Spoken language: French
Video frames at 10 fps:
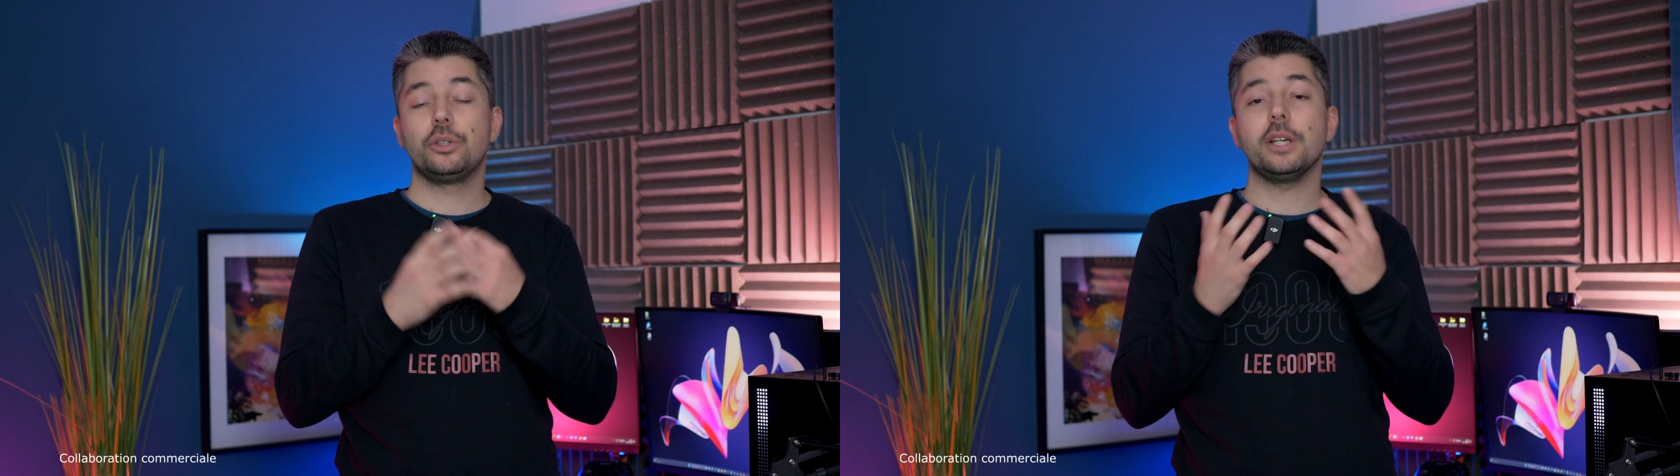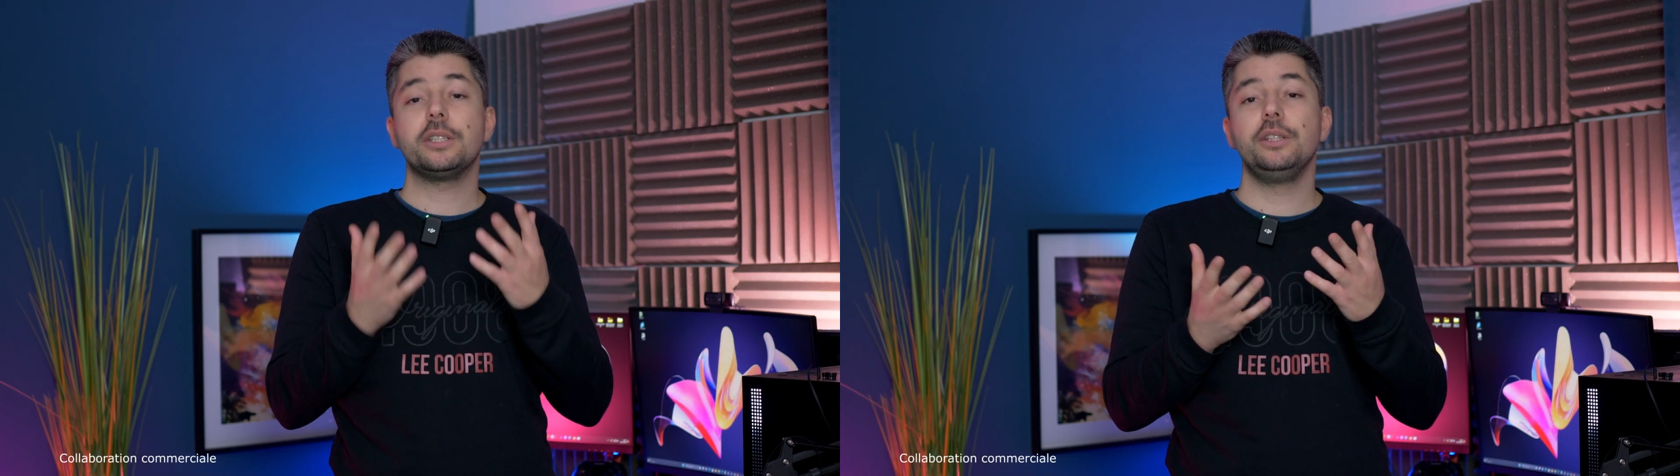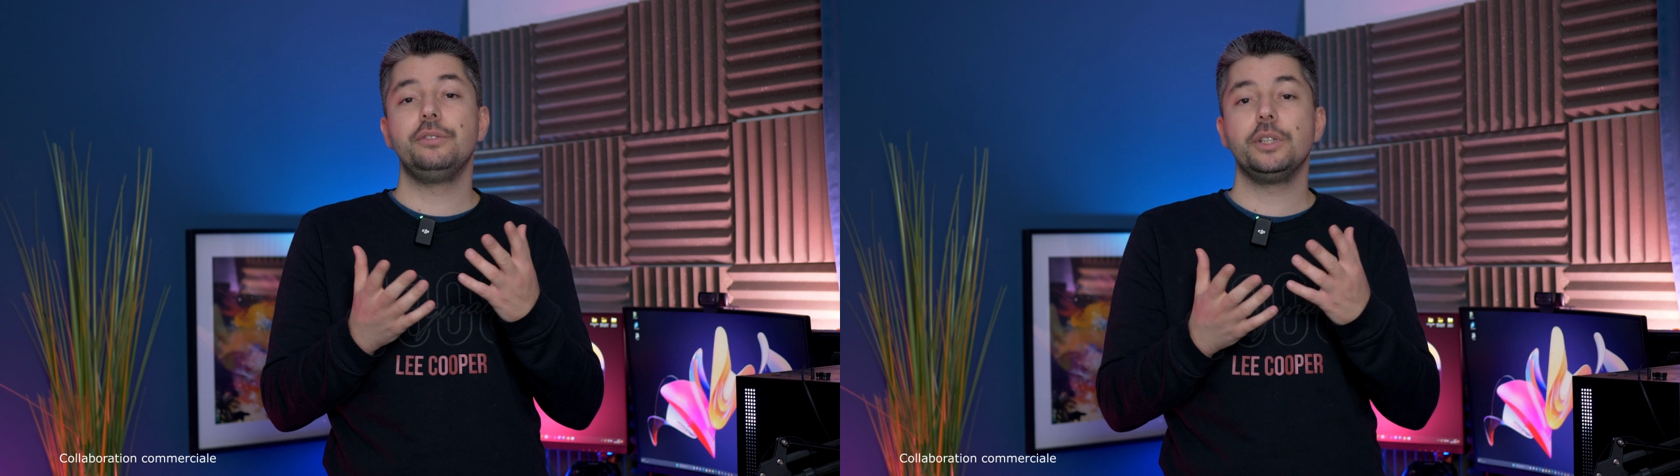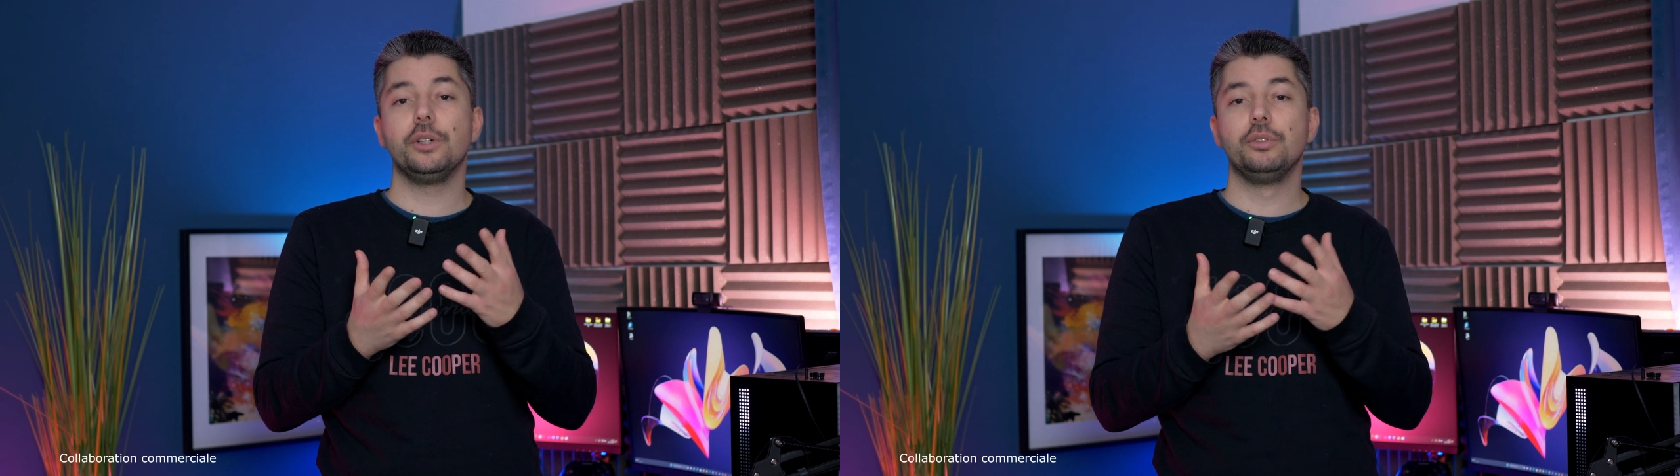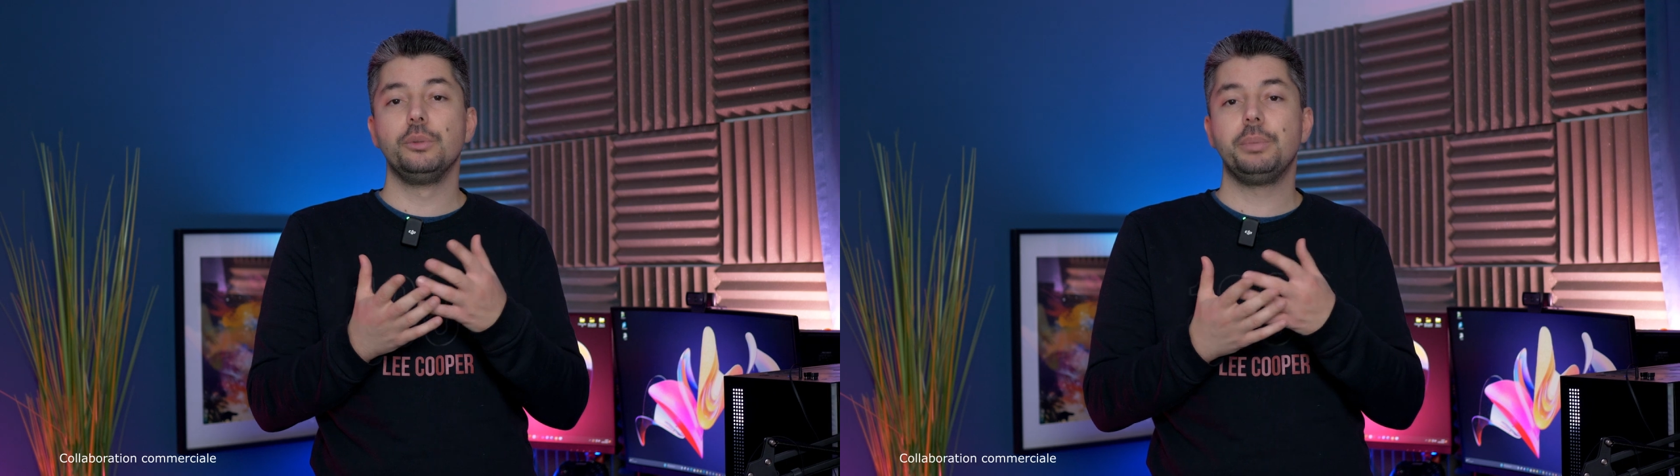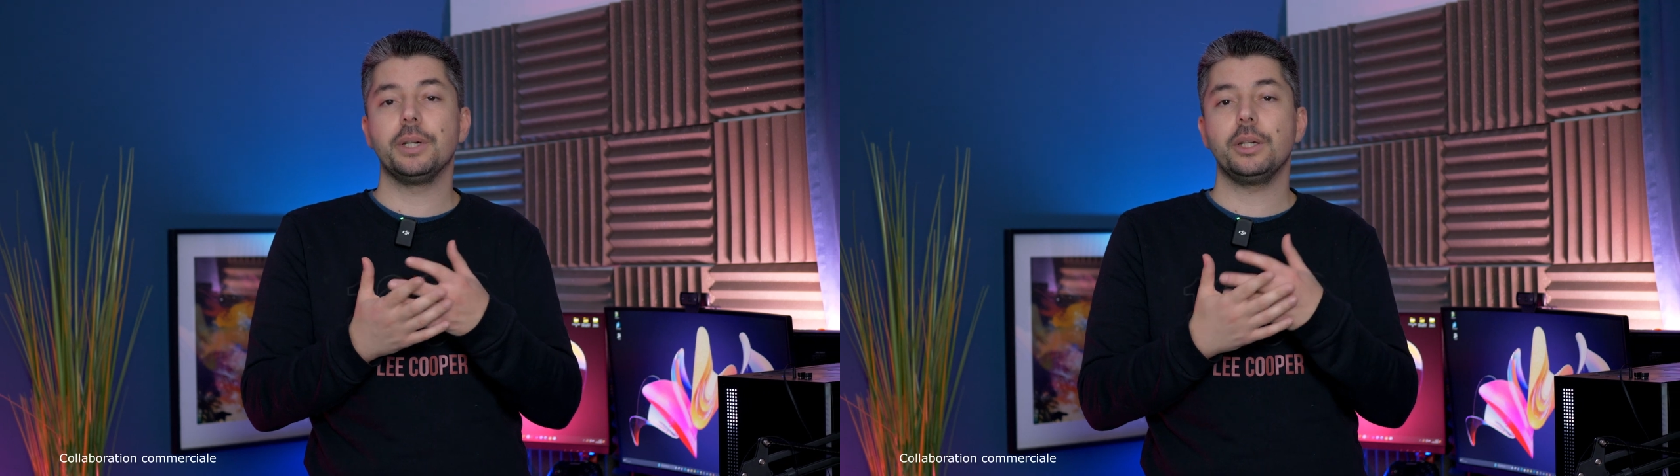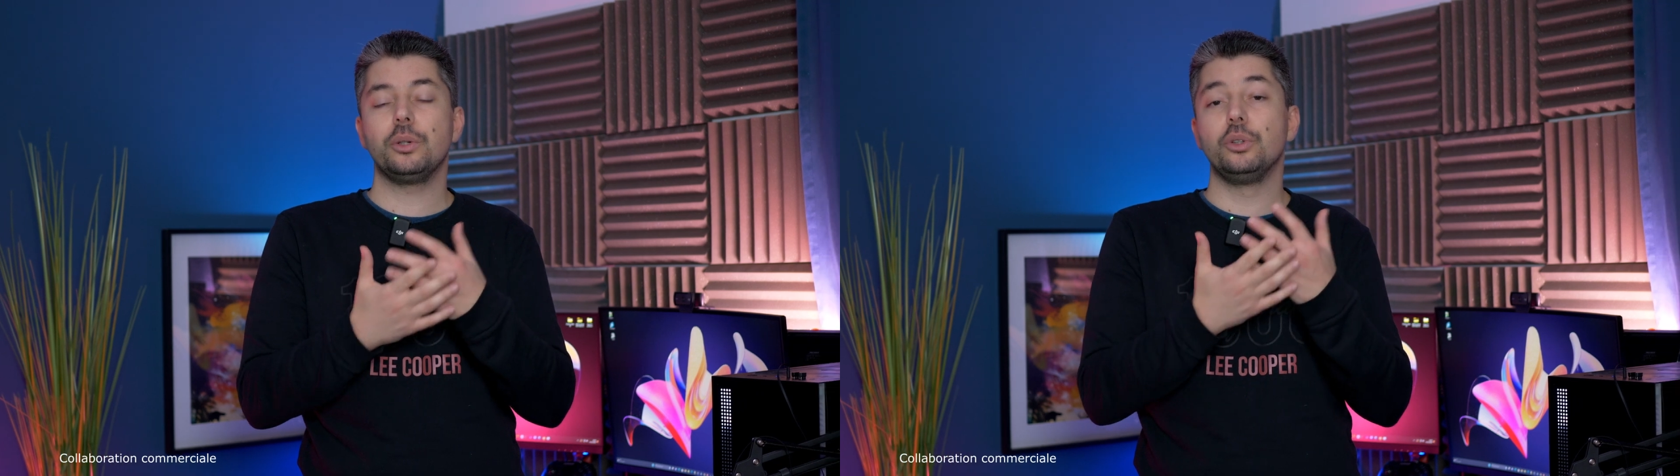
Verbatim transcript: Cela signifie que vous ne paierez que